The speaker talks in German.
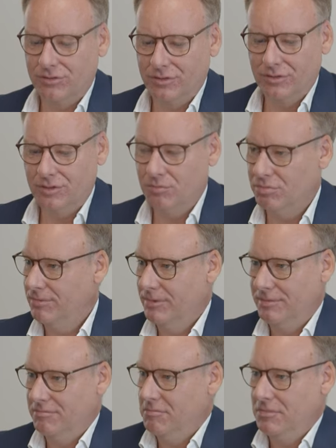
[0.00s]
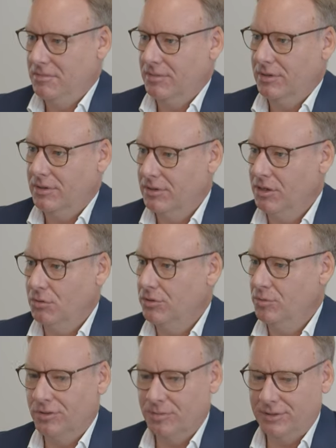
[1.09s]
meine eigenen Unterlagen challenge? Genau,
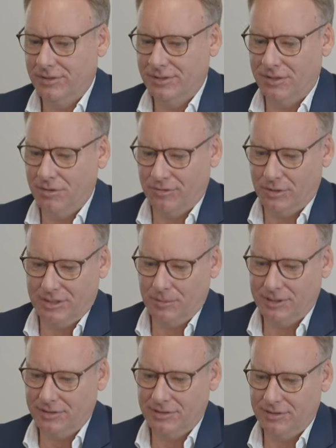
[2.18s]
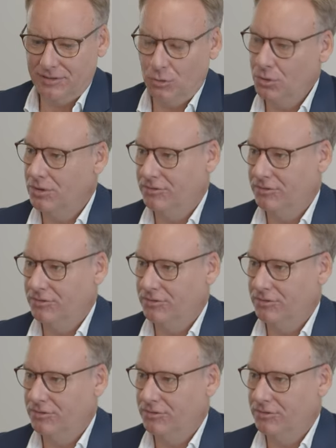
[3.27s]
ich muss mich äh, auf so eine Präsentation,